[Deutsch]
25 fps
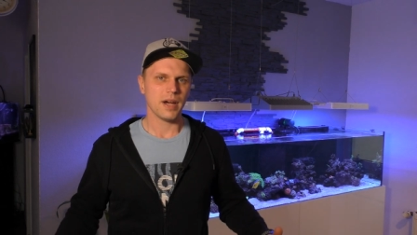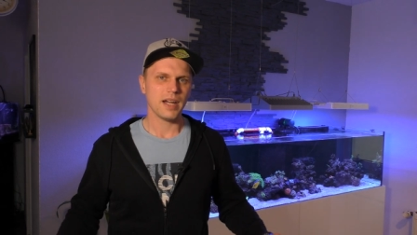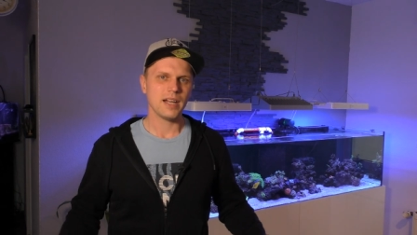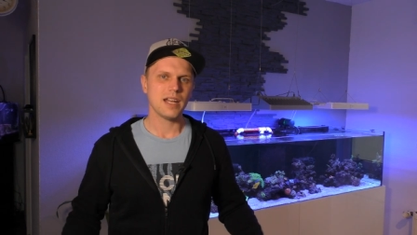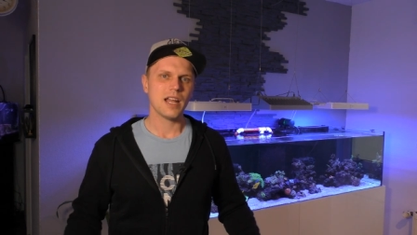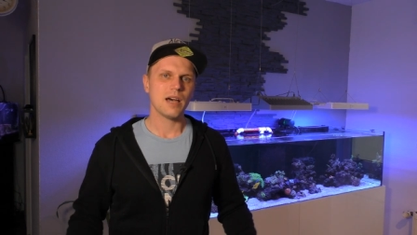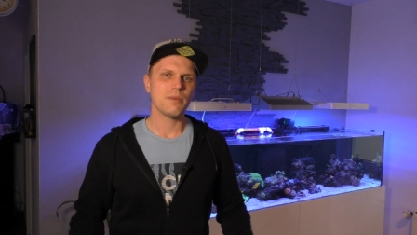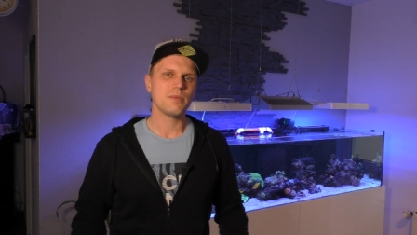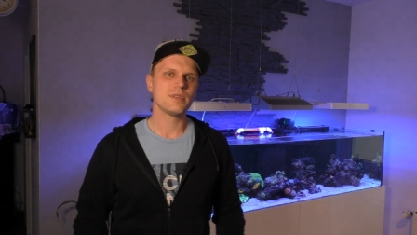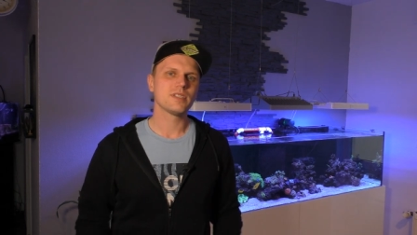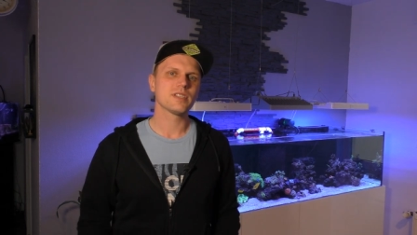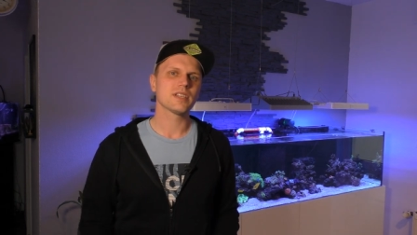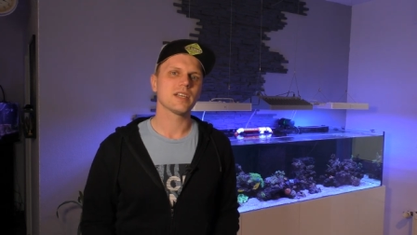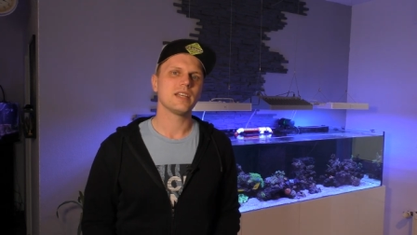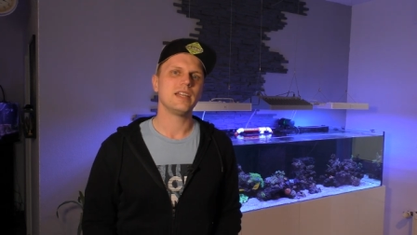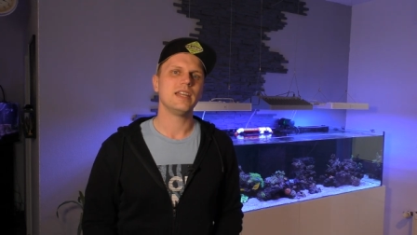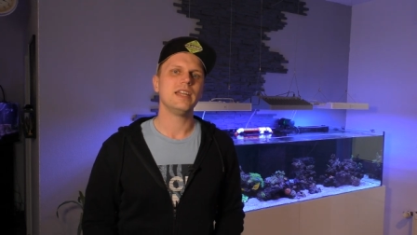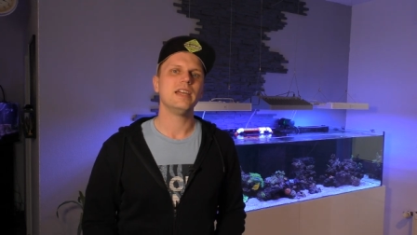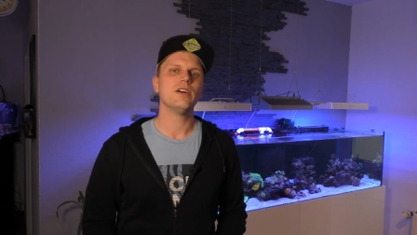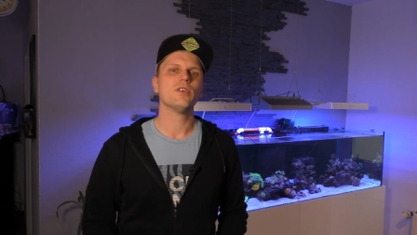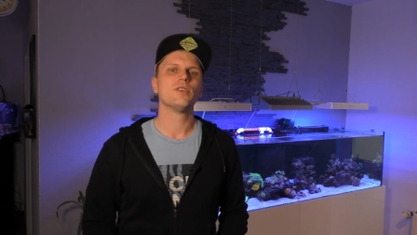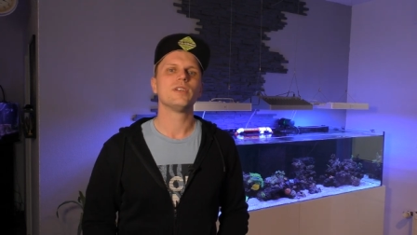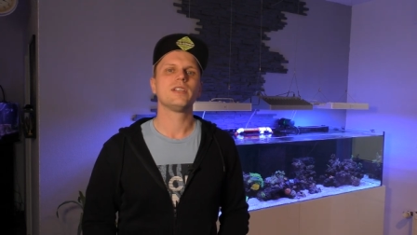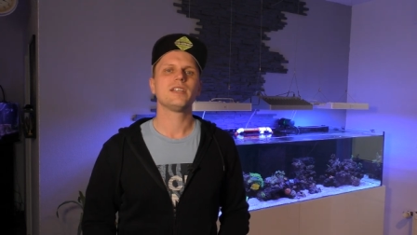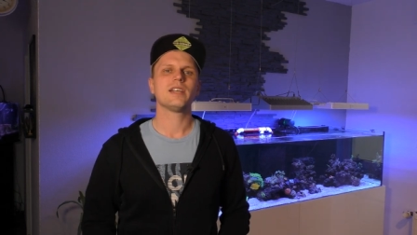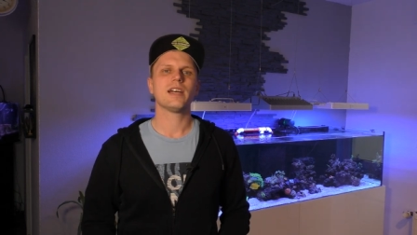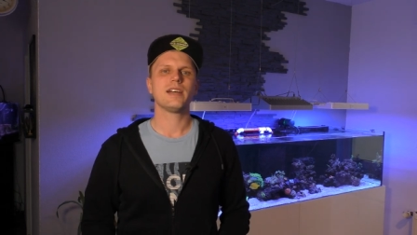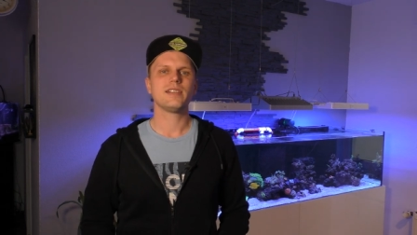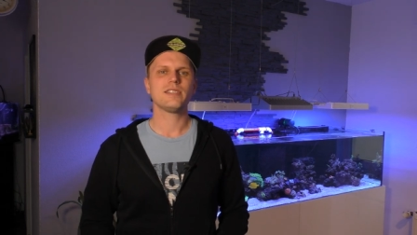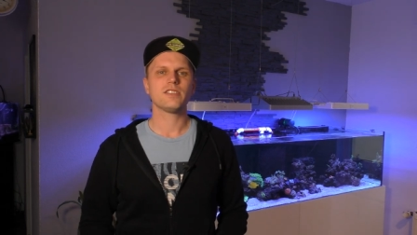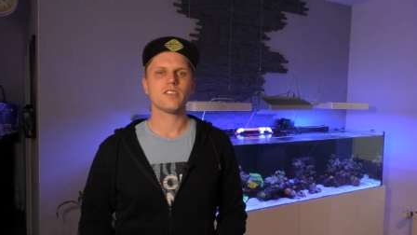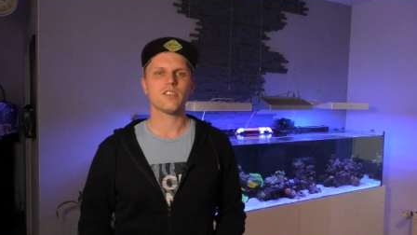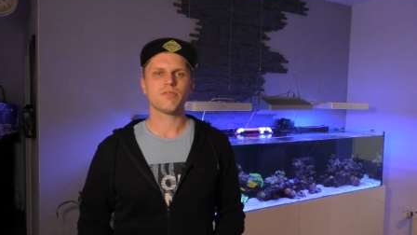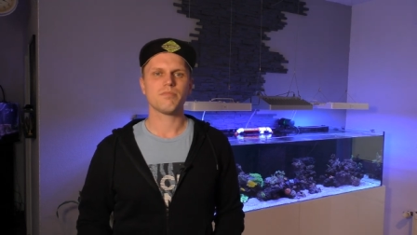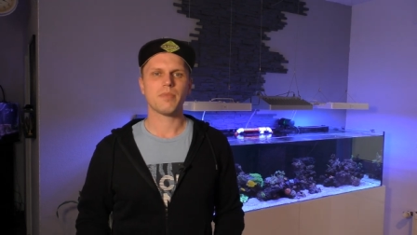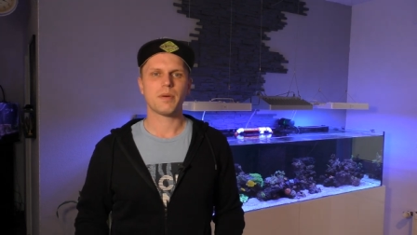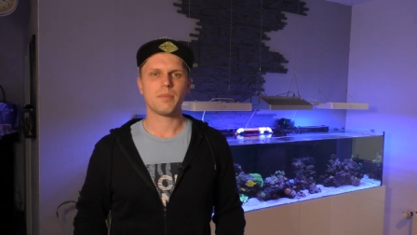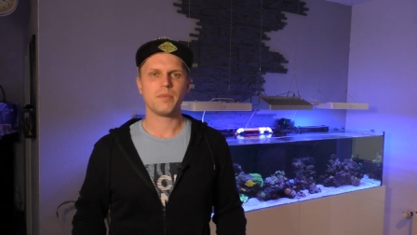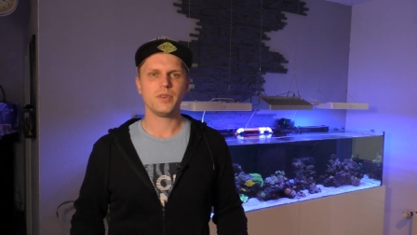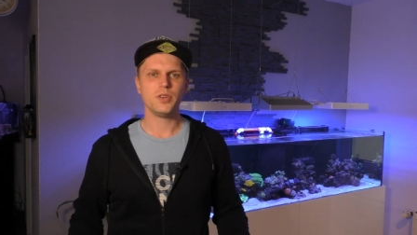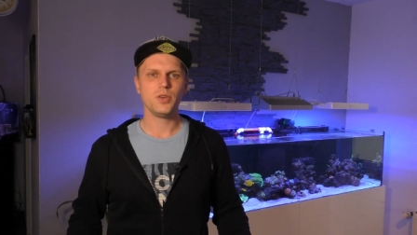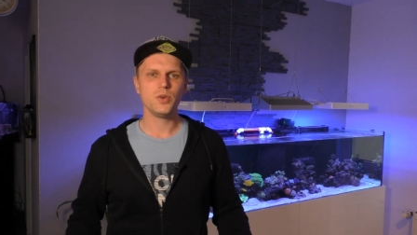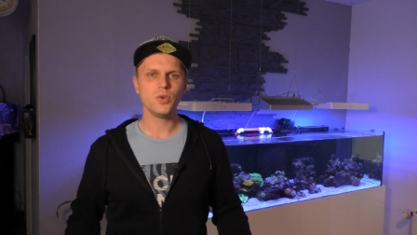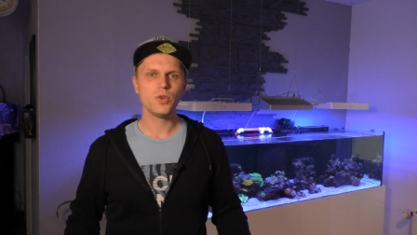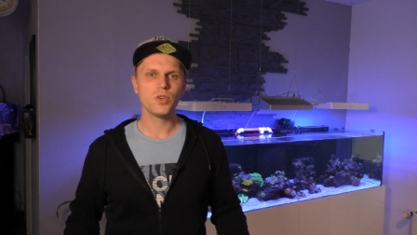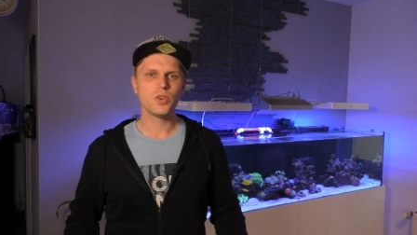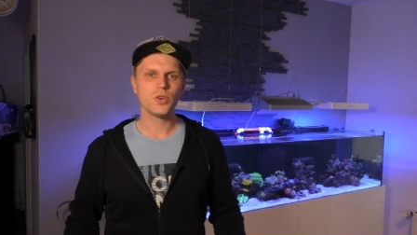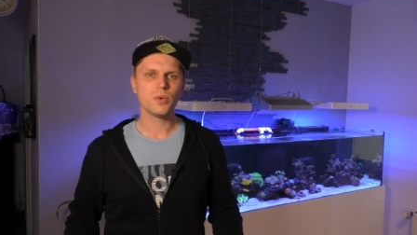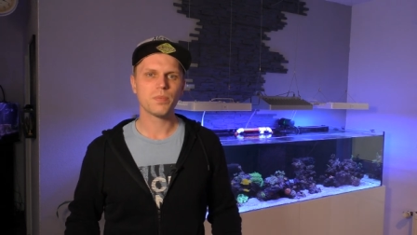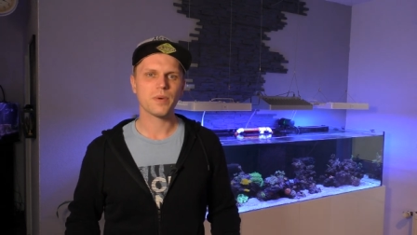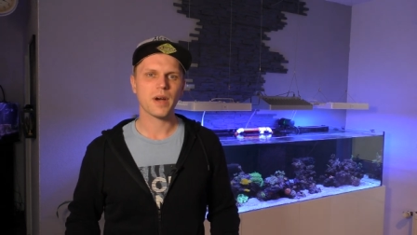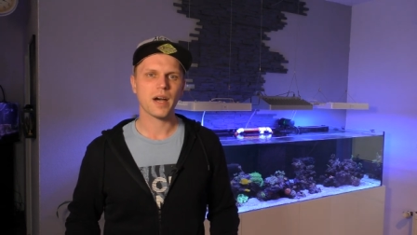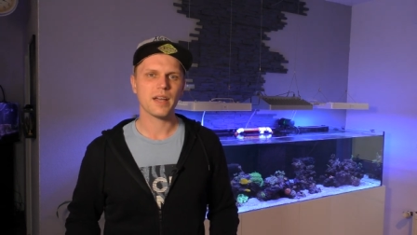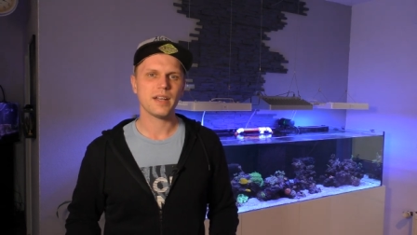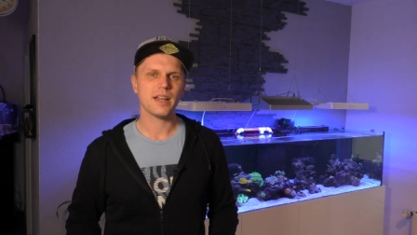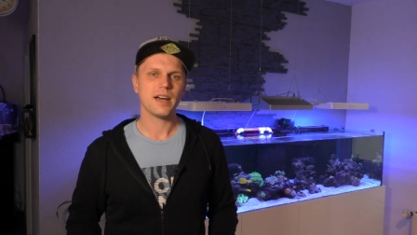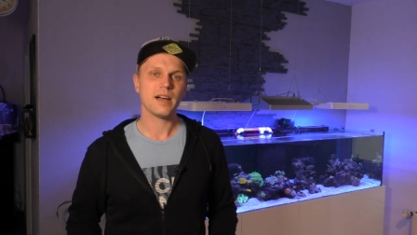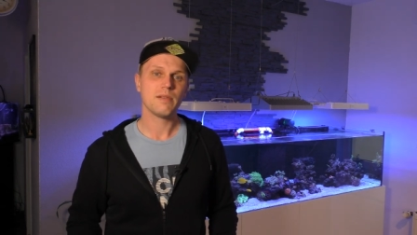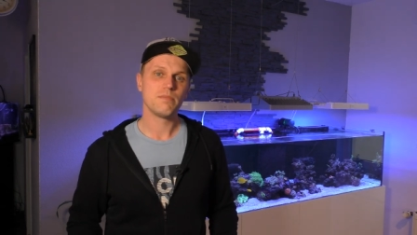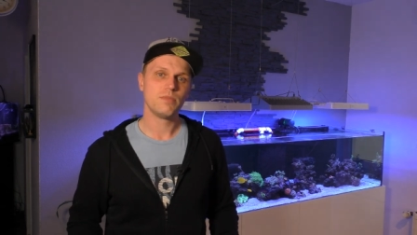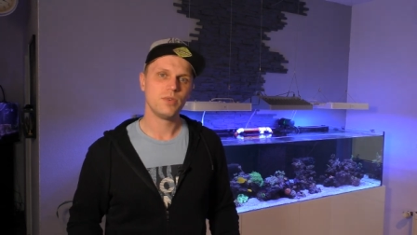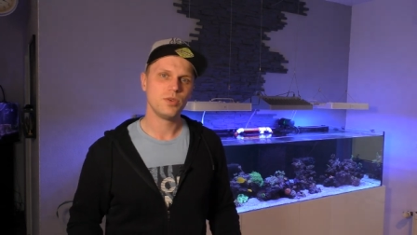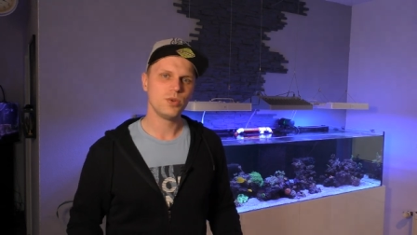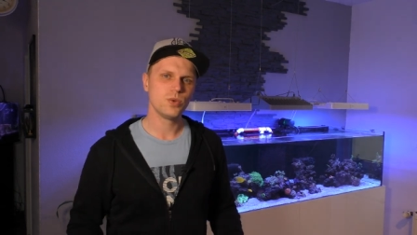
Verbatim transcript: Mein Name ist René und ich heiße dich auf meinem YouTube-Kanal